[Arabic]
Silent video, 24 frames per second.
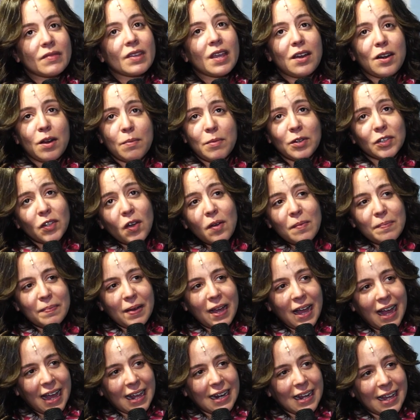رمضان
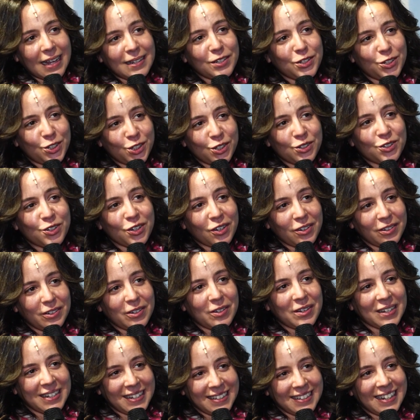بقى على انرجي ان شاء
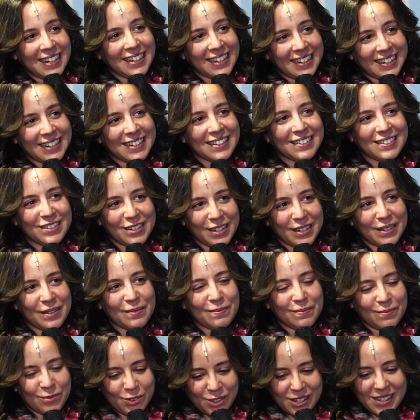الله اكيد هنخرج
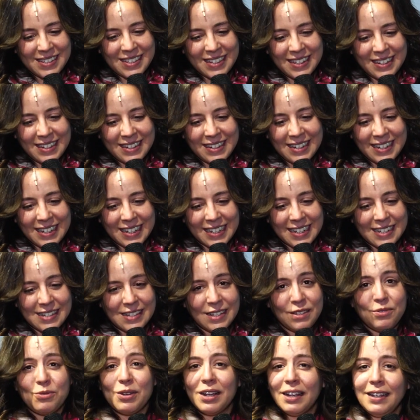مسلسل
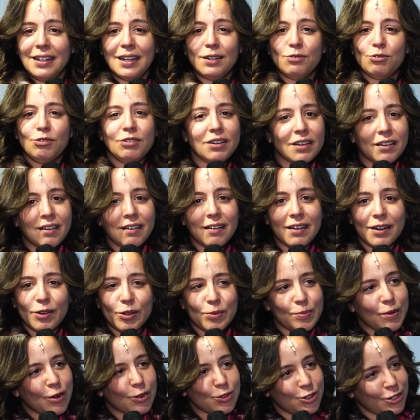جديد واكيد هنقول للقاهره
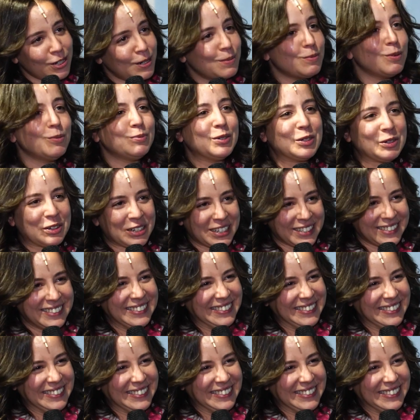24 يبقوا منورين